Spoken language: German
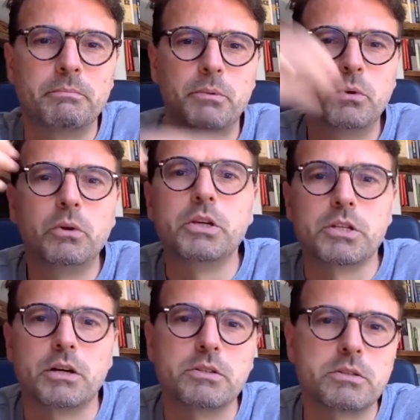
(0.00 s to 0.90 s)

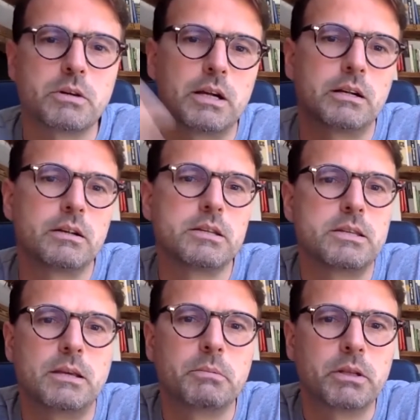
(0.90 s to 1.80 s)
psychisch auszuhalten, dass
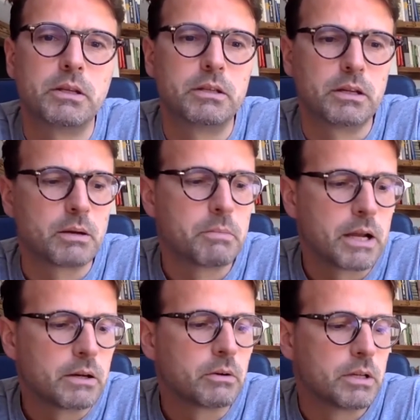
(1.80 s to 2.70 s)
jemand nicht ihrer
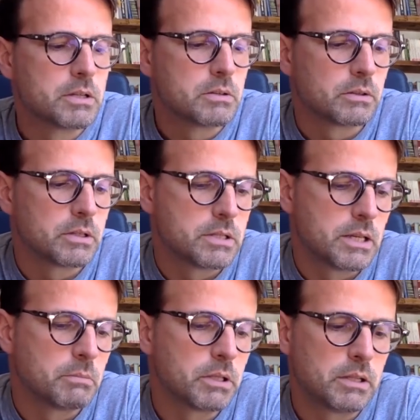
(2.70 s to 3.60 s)
Meinung ist und dass
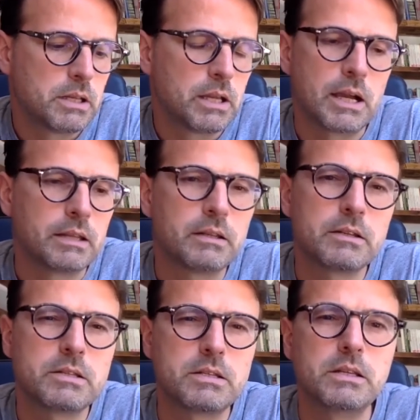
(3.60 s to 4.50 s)
jemand Dinge
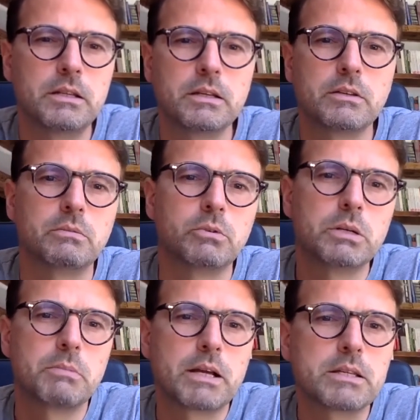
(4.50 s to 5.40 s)
anders sieht. Ja, sowohl
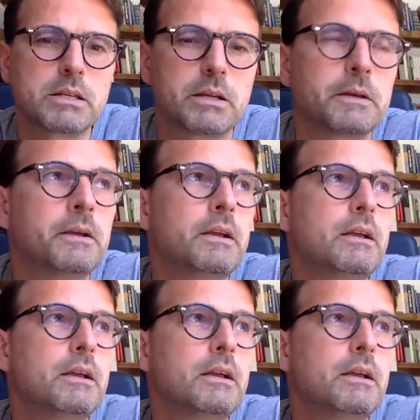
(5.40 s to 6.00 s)
die Maske